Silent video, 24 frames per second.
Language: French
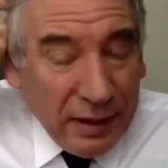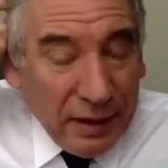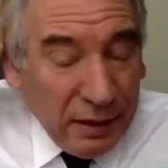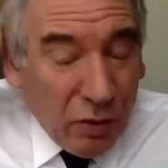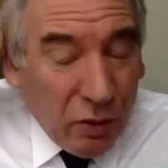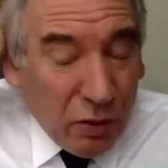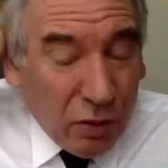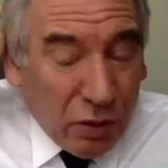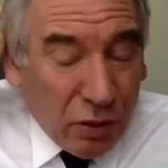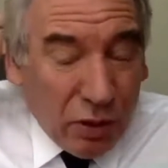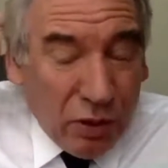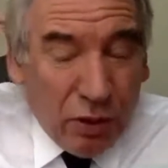Et
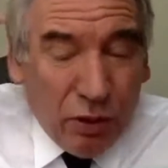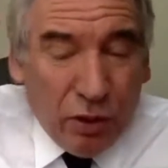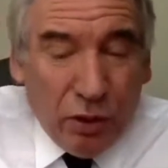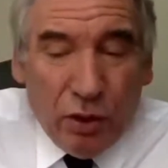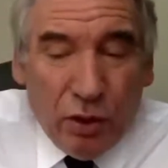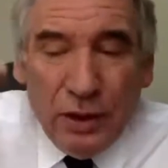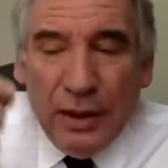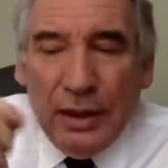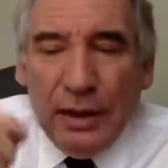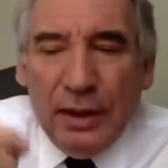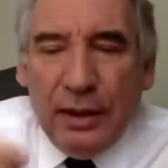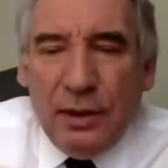donc,
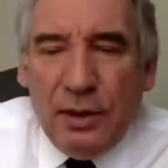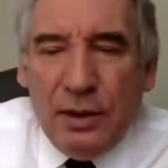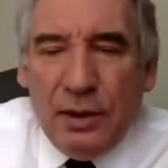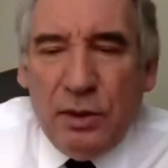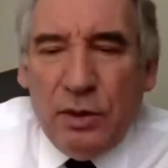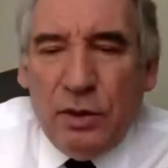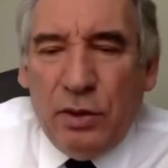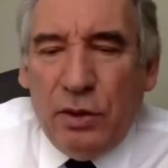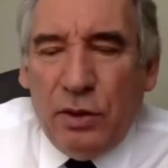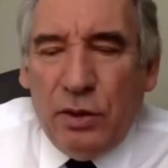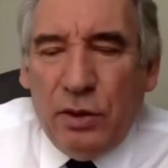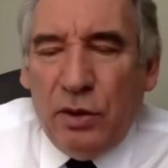
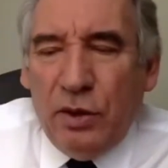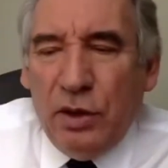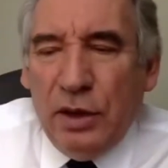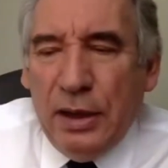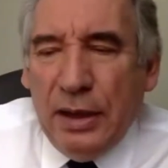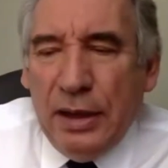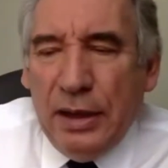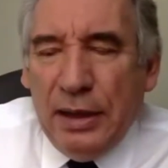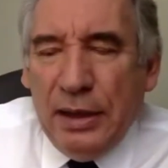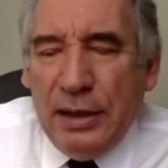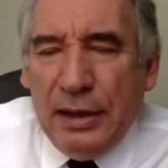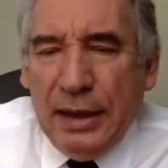
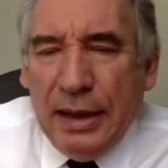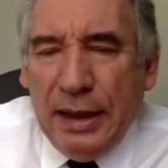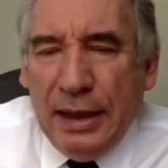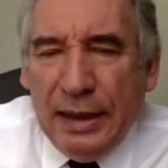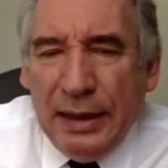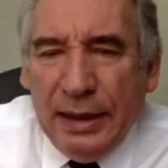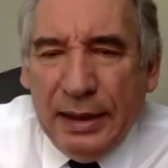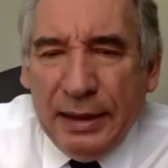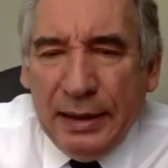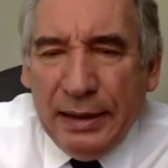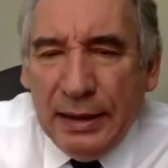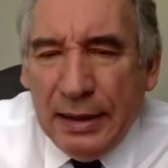
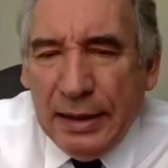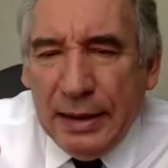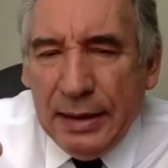la,